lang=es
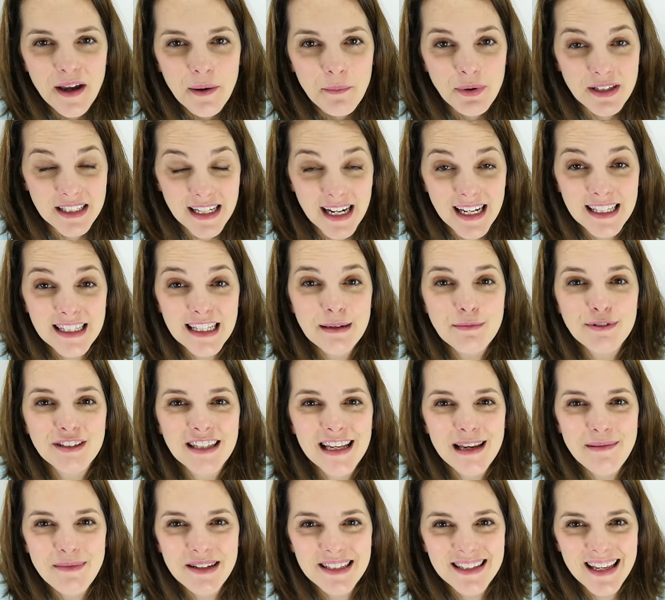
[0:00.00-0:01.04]
Pues aquí tenemos
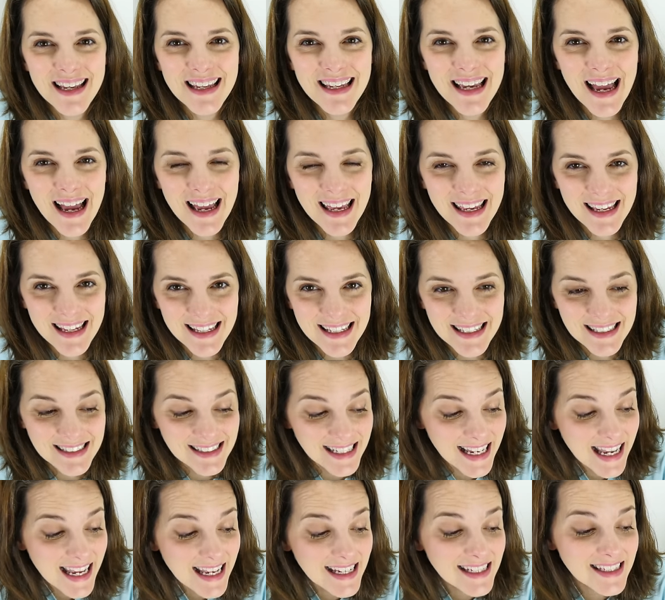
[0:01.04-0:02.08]
el MSI
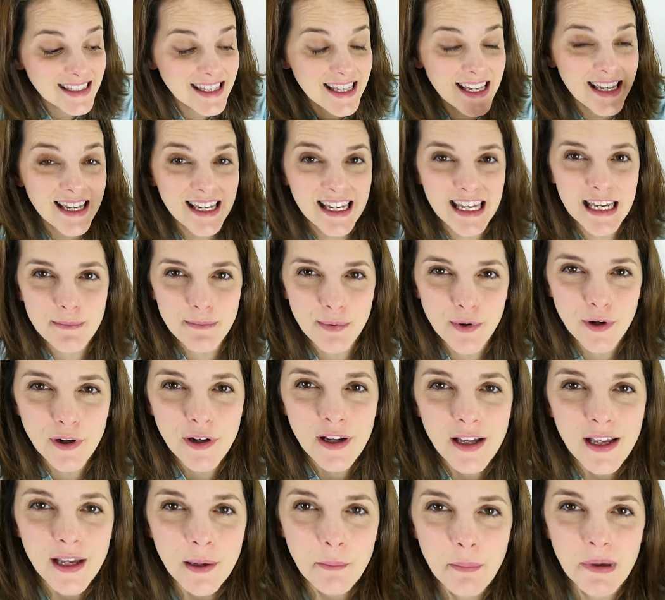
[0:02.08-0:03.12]
AX, este equipo
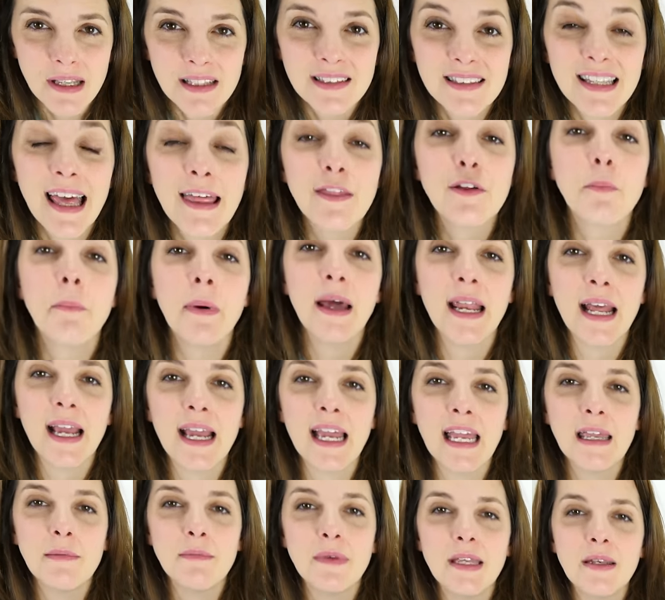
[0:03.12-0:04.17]
pensado para
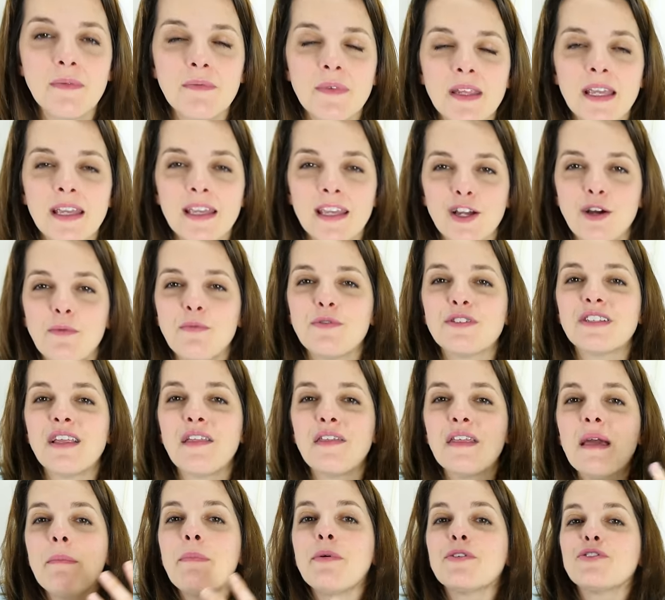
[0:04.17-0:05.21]
gaming y como os
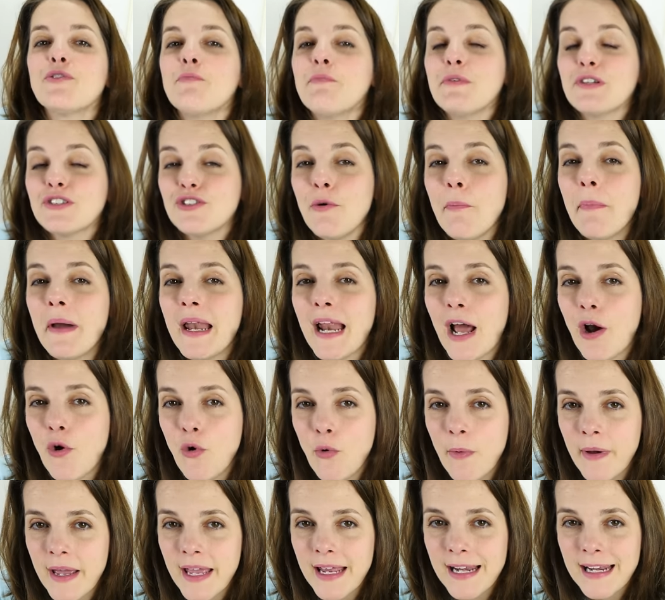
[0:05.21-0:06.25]
decía, por supuesto, para
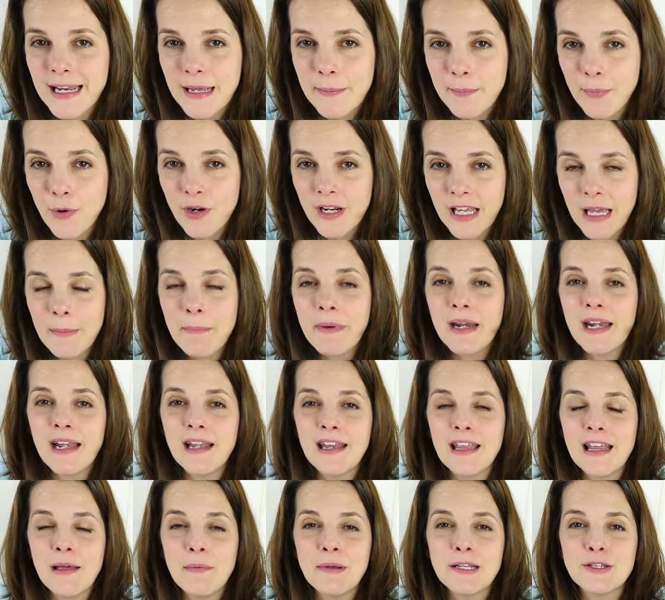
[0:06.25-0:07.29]
VR. ¿Por qué para
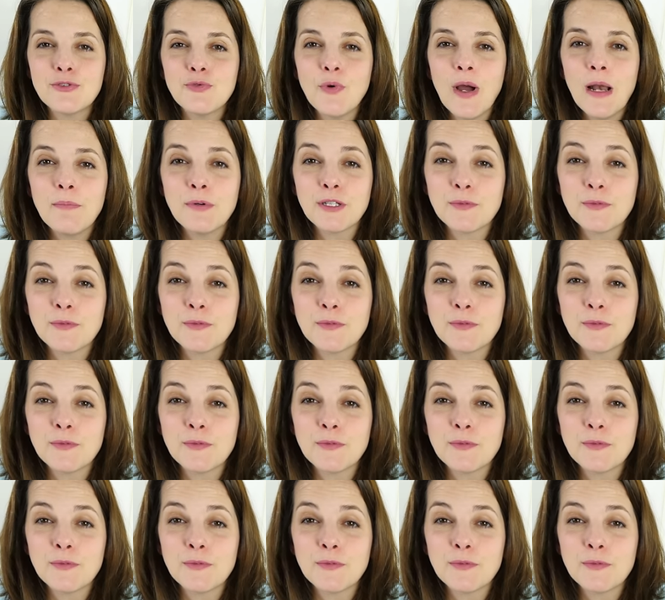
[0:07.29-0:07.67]
realidad virtual?